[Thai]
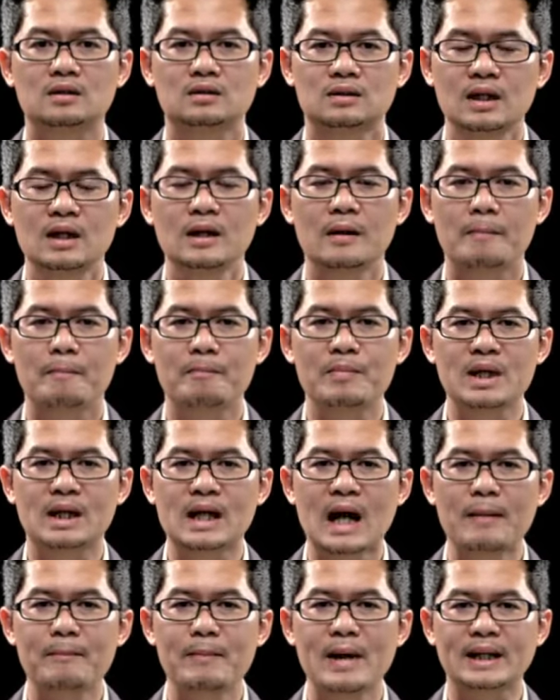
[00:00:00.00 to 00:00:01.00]
ซึ่งมี
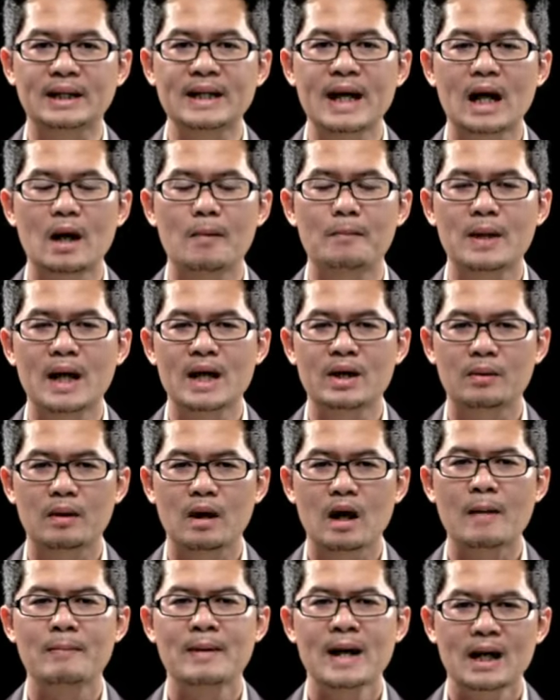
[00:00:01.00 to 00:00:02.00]
การแบ่งแยกอำนาจ
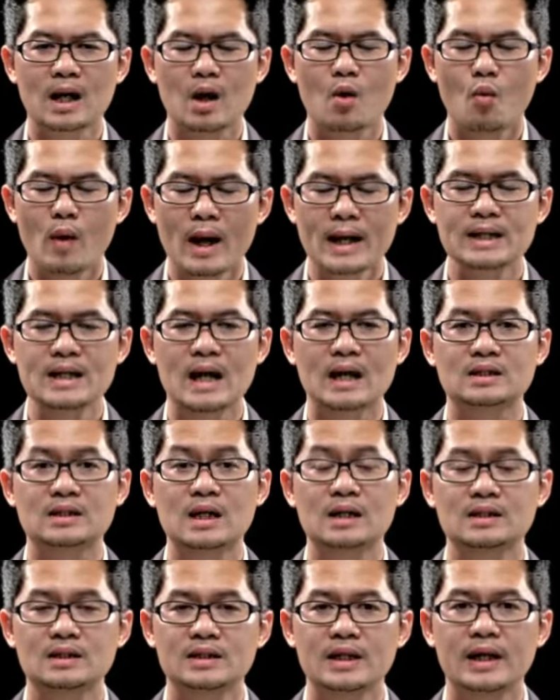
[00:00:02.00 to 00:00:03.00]
อำนาจเอาไว้อย่าง
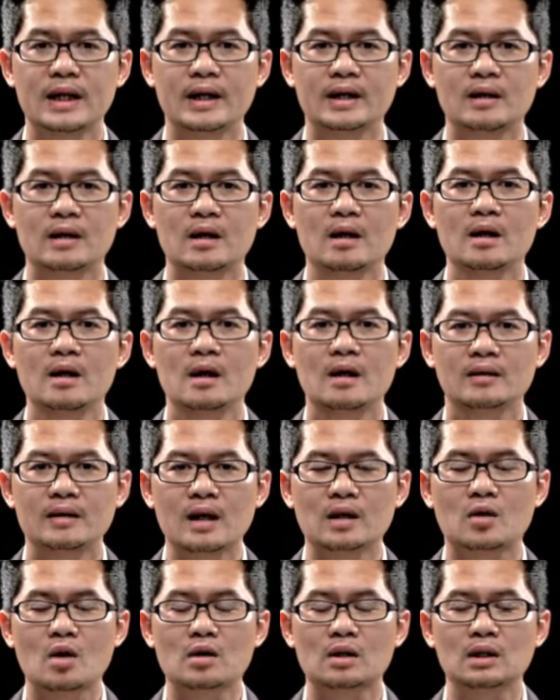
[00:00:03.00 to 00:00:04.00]
ชัดเจน
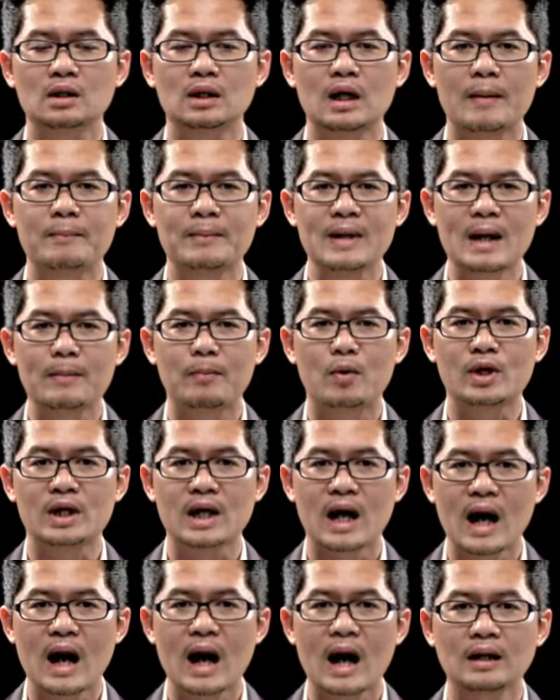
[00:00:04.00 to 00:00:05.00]
นั่นก็คืออำนาจบริ
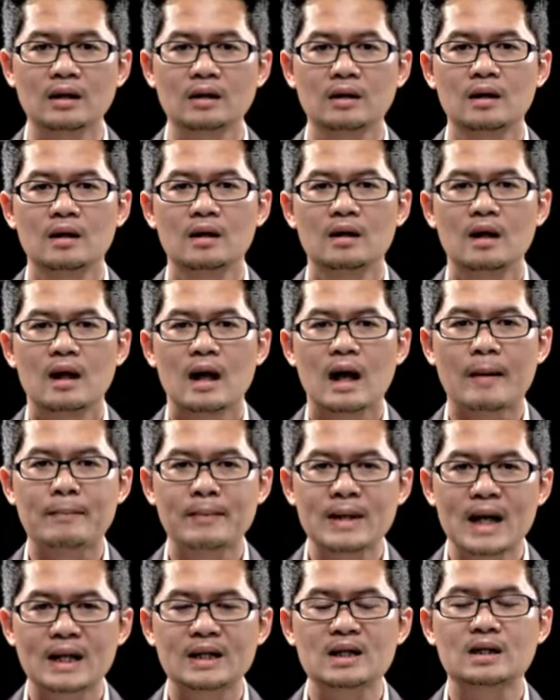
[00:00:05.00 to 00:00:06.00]
หาร
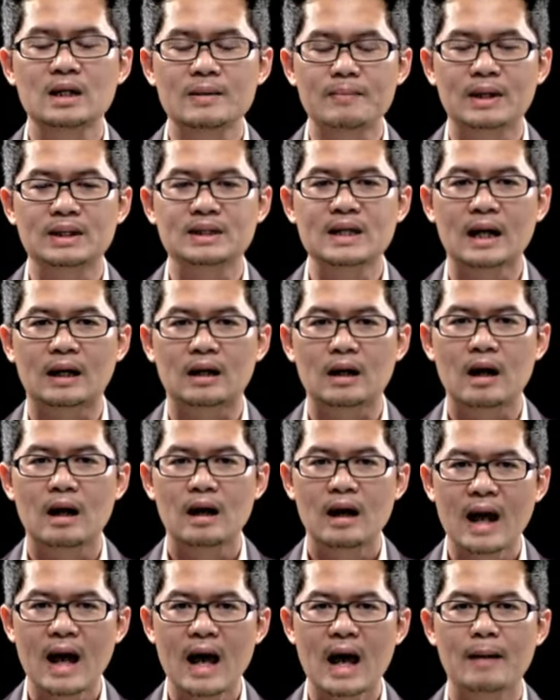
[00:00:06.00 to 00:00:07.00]
อำนาจนิติบัญญัติ
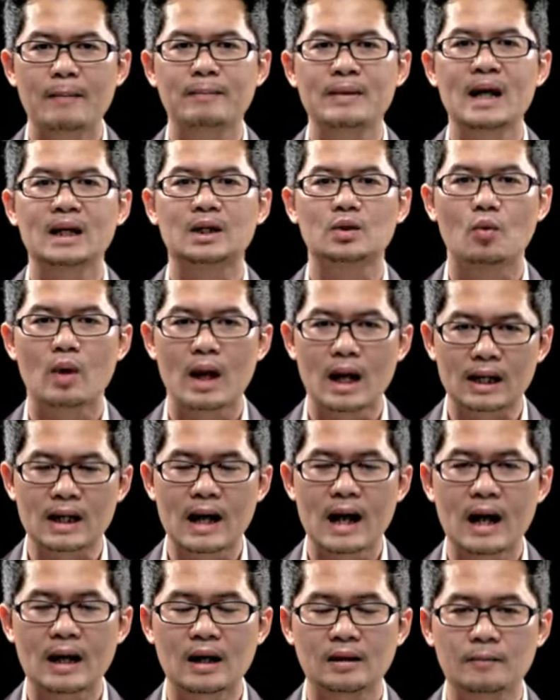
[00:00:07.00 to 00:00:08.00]
และอำนาจตุลา
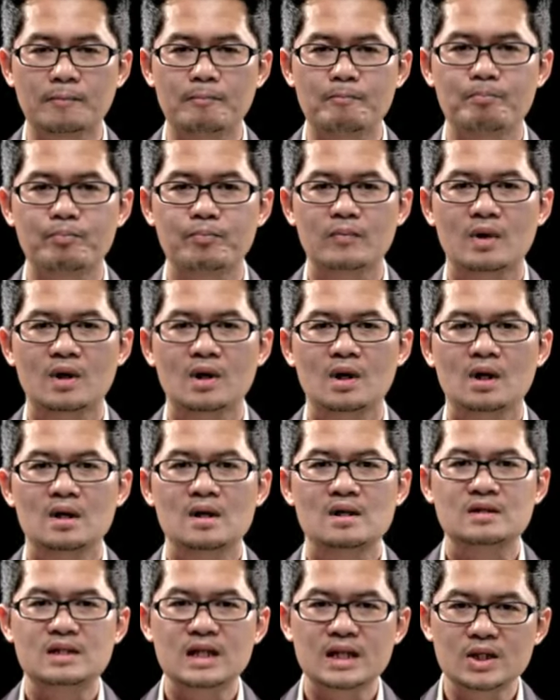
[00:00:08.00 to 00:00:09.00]
การ
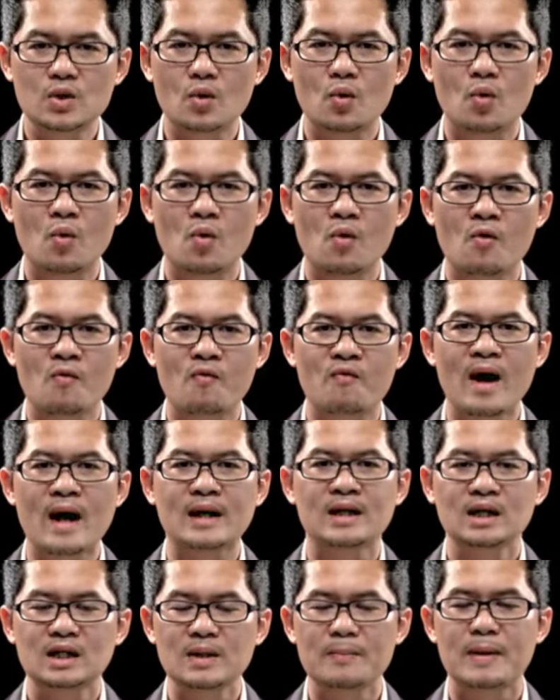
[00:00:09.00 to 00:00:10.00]
จริงอยู่ฝ่าย
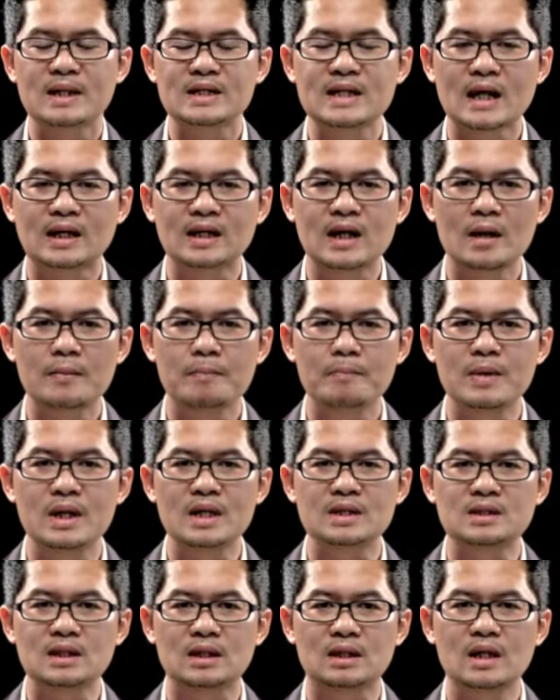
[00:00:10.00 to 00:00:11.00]
นิติบัญญัตินั้นมี
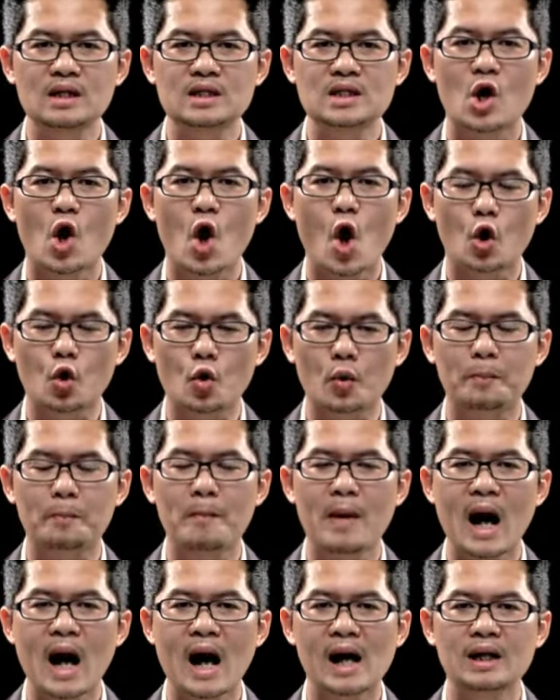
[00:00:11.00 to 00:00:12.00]
สิทธิ์ที่จะออกกฎ
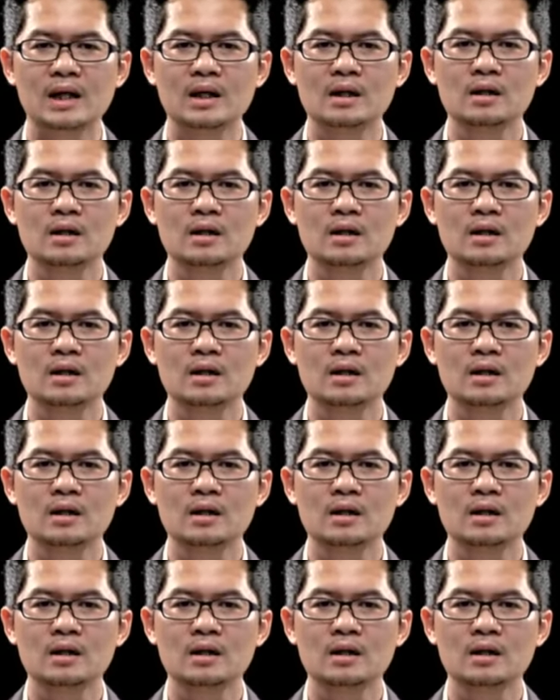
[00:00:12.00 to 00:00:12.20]
หมาย